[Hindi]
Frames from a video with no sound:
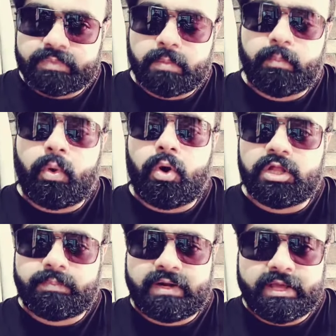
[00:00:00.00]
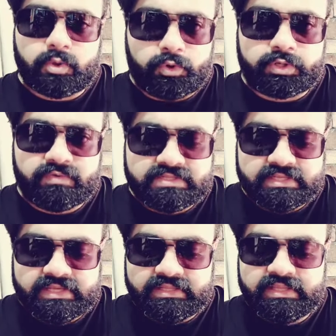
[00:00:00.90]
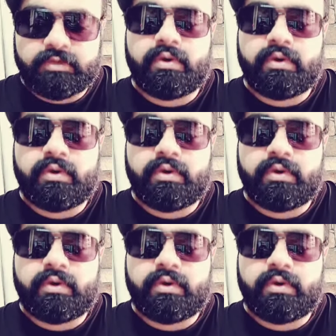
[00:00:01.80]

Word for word: ने बहुत बड़ा कॉन्ट्रोवर्सी की थी